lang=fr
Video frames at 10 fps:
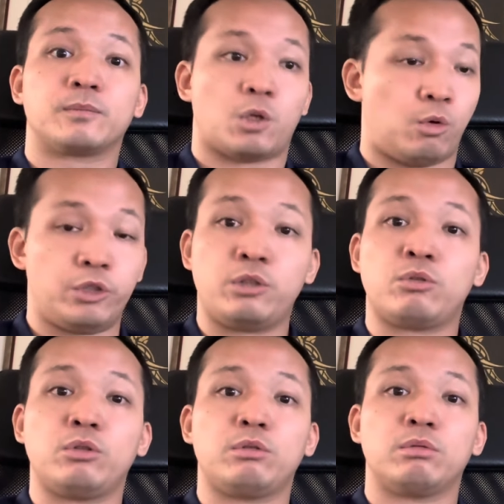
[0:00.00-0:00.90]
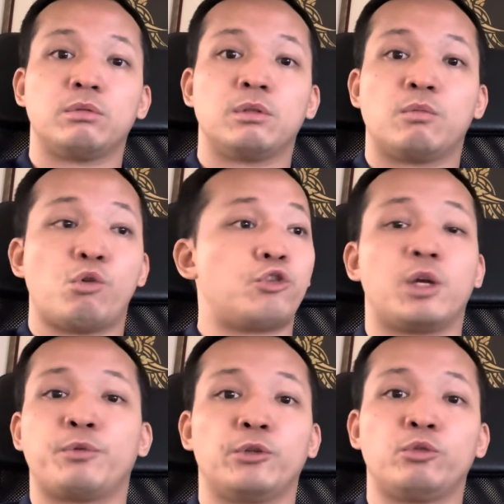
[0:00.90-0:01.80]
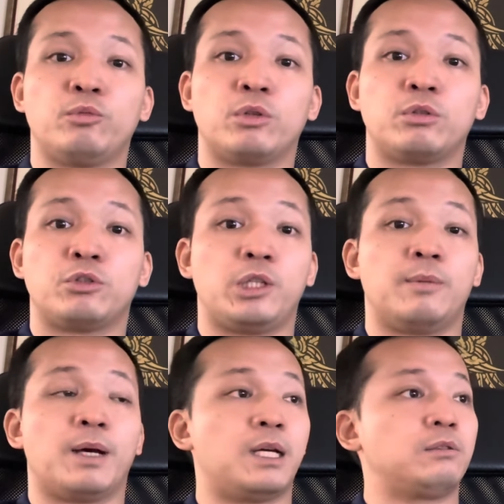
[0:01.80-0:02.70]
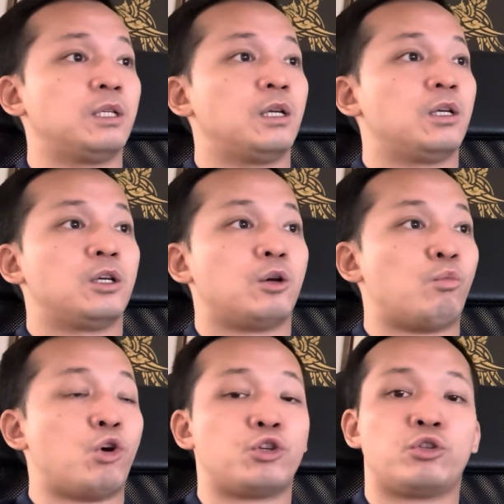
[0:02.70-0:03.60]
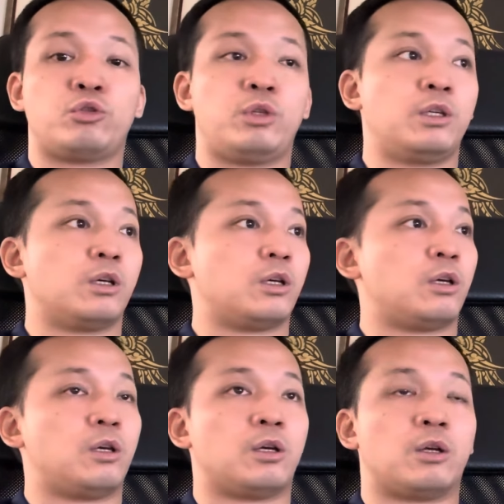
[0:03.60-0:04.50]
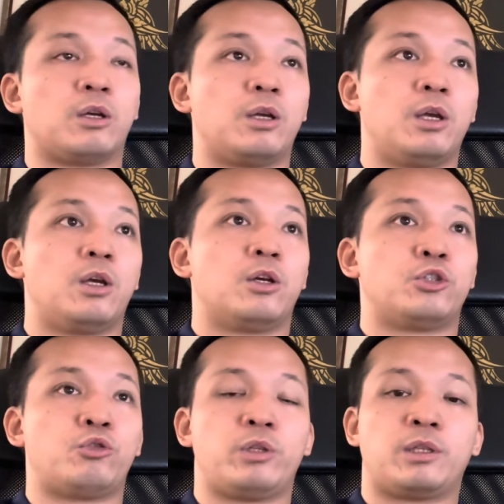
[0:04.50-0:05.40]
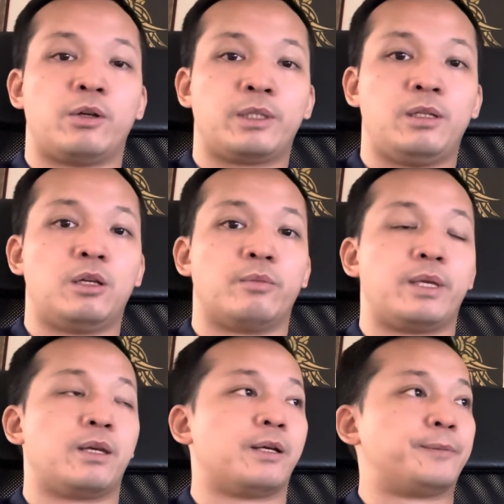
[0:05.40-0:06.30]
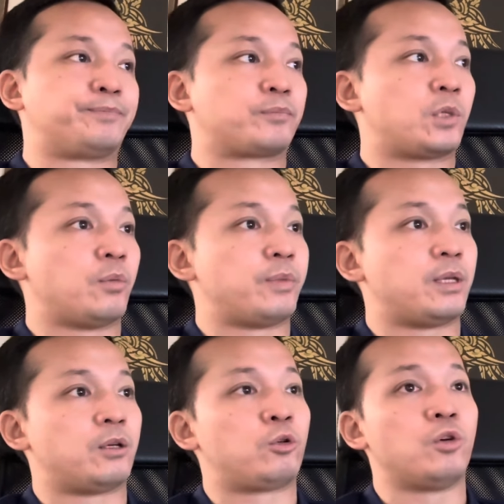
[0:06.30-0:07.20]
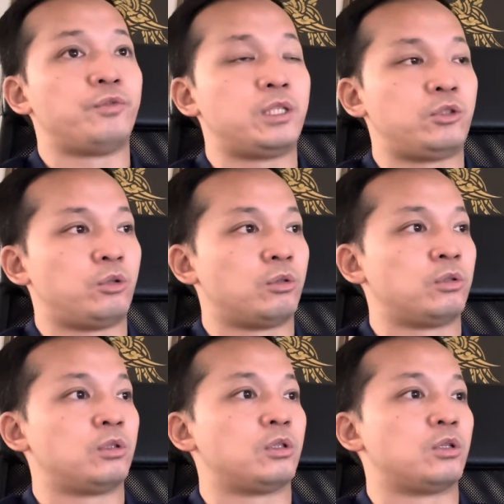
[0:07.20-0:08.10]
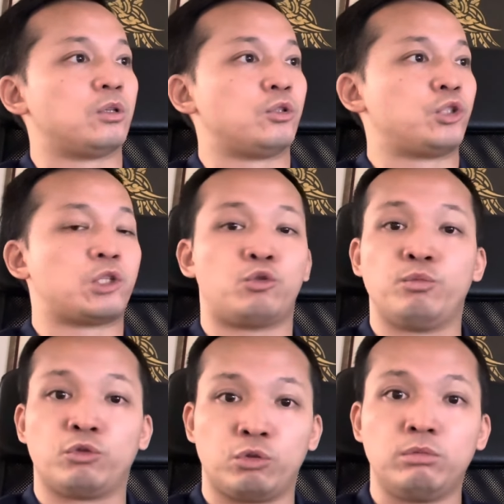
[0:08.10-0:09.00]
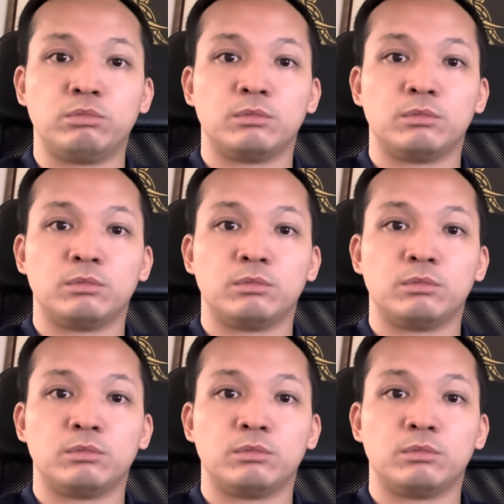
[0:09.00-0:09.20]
on discute. Moi, je réponds à tout le monde, je débat. Moi, je suis, je suis tranquille dans mes, dans mes convictions, j'assume tout.